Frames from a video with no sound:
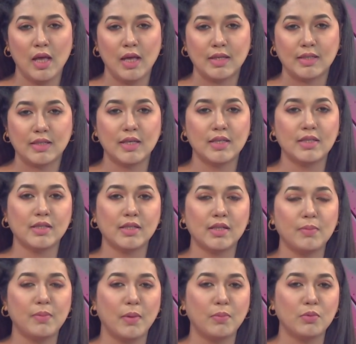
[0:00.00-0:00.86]

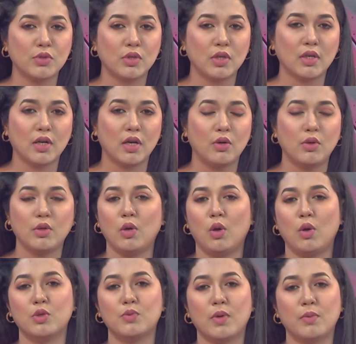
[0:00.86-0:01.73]
ডিজিটাল ব্যবস্থার কারণে
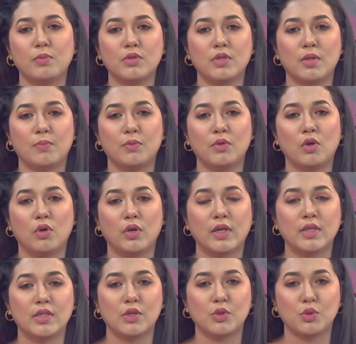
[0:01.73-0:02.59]
হজ ব্যবস্থাপনা
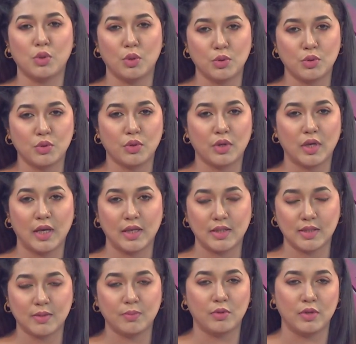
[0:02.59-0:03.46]
অনেকটাই সহজ হয়ে
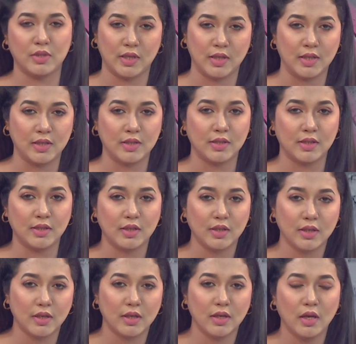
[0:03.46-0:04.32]
গেছে বলে জানিয়েছেন
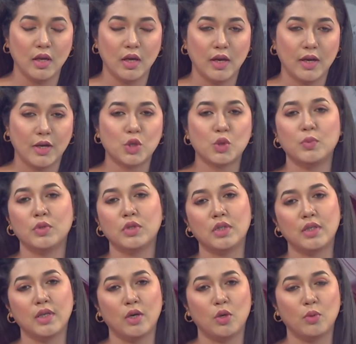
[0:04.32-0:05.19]
তিনি এ সময়
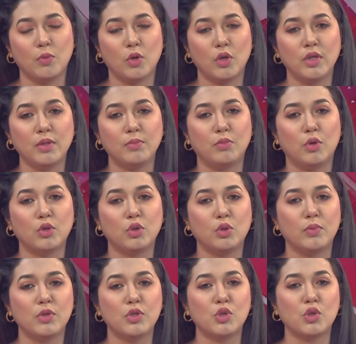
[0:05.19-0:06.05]
তিনি আরও বলেন
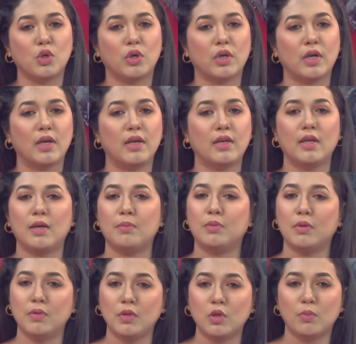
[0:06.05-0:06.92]
বর্তমান সরকারের নেওয়া
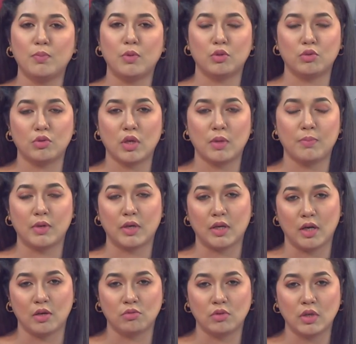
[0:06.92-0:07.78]
বিভিন্ন পদক্ষেপের
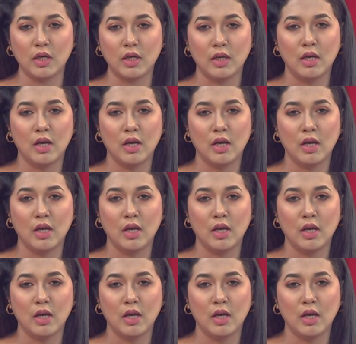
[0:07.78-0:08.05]
কারণে